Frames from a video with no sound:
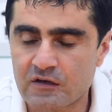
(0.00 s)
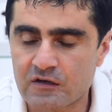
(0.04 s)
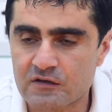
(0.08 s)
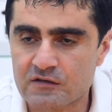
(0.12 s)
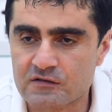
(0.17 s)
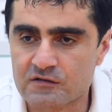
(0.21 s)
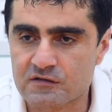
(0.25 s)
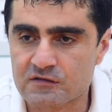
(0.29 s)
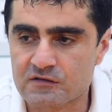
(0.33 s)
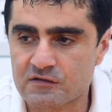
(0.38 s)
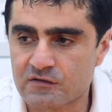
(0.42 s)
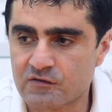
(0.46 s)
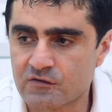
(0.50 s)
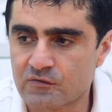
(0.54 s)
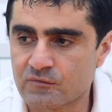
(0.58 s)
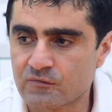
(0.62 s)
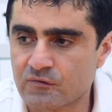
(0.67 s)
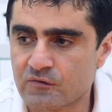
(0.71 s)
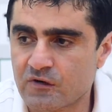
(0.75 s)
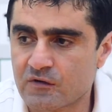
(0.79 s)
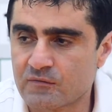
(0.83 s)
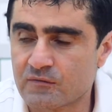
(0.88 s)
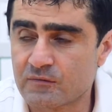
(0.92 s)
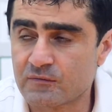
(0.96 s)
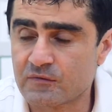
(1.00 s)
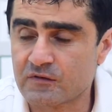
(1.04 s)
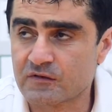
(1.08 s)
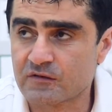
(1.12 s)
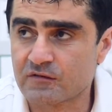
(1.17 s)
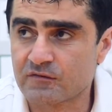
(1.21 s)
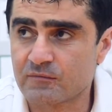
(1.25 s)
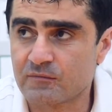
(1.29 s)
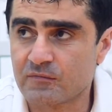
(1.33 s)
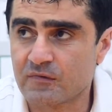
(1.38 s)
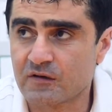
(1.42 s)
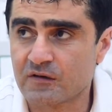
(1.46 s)
Создаем много
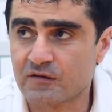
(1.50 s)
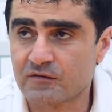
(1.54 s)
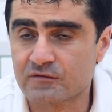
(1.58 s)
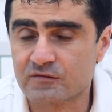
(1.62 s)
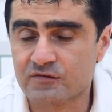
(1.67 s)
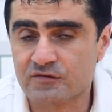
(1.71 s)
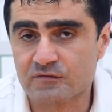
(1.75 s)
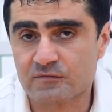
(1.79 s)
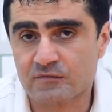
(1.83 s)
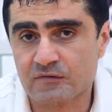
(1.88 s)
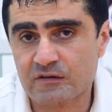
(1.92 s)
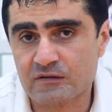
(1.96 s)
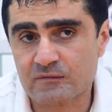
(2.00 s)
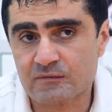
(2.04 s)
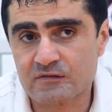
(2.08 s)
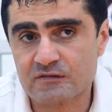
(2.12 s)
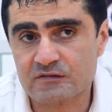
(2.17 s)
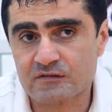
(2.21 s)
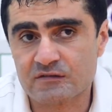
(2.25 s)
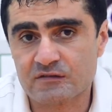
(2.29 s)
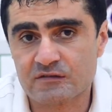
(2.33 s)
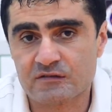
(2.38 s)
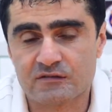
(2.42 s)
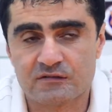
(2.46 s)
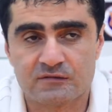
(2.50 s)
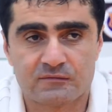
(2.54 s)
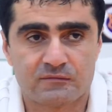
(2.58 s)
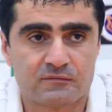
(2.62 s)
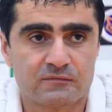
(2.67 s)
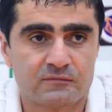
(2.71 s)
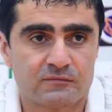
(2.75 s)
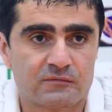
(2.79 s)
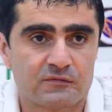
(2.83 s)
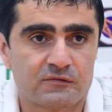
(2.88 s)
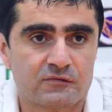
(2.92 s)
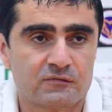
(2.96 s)
моментов, мало выжимаем из них,
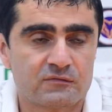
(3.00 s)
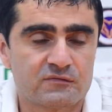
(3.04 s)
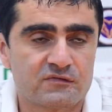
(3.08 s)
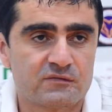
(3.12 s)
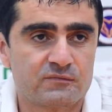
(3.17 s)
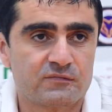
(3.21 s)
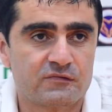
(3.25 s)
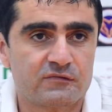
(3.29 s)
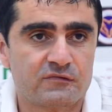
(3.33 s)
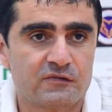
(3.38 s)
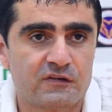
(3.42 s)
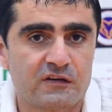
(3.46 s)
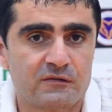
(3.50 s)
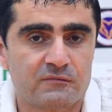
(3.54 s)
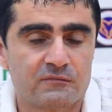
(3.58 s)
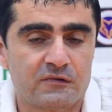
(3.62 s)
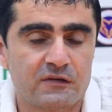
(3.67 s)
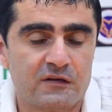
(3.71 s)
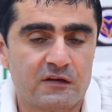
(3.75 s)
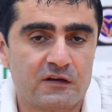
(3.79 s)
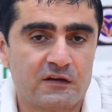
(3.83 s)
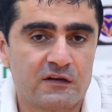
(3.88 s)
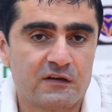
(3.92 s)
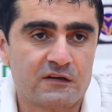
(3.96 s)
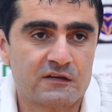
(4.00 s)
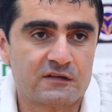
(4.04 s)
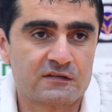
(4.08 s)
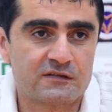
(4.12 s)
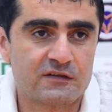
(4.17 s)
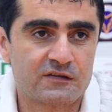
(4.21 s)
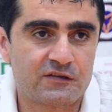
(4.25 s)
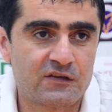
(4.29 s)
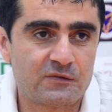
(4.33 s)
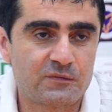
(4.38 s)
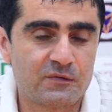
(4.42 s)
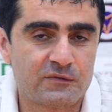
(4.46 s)
потом забиваем
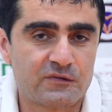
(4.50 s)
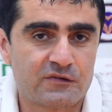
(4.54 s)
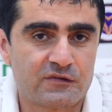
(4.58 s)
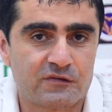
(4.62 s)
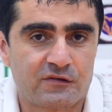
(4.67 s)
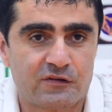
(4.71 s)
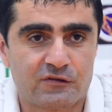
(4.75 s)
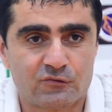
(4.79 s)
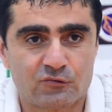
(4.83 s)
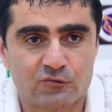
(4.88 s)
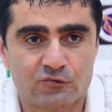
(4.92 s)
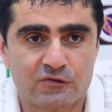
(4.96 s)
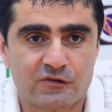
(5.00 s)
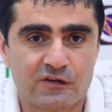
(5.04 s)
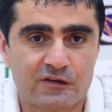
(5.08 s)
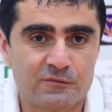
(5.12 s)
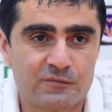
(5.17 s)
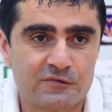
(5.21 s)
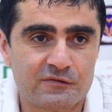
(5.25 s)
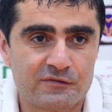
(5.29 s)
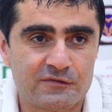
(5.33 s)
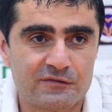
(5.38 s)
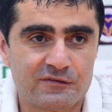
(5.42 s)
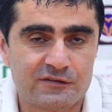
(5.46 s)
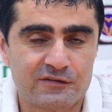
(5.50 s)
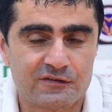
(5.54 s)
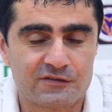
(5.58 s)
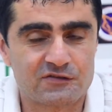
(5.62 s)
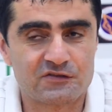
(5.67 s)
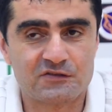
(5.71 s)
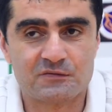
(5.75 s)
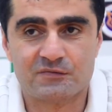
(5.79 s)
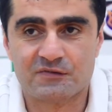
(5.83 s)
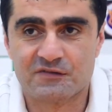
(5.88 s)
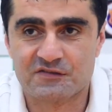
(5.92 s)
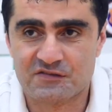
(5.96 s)
таких моментов, которые как бы не
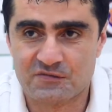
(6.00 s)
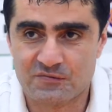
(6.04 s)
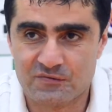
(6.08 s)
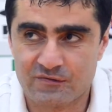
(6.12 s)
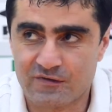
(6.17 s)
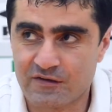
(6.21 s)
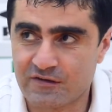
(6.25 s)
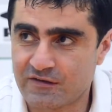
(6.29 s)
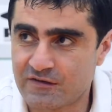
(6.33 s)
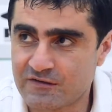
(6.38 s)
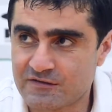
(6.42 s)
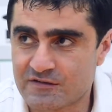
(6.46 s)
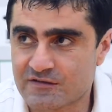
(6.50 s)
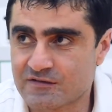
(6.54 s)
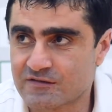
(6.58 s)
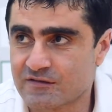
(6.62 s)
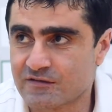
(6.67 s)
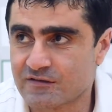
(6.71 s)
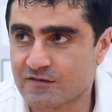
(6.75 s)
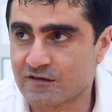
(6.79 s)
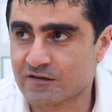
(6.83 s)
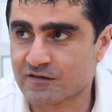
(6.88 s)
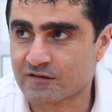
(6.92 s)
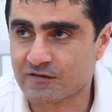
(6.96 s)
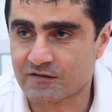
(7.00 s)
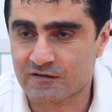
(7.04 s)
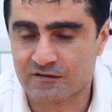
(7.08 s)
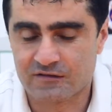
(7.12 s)
должны были забивать, или со стандарта.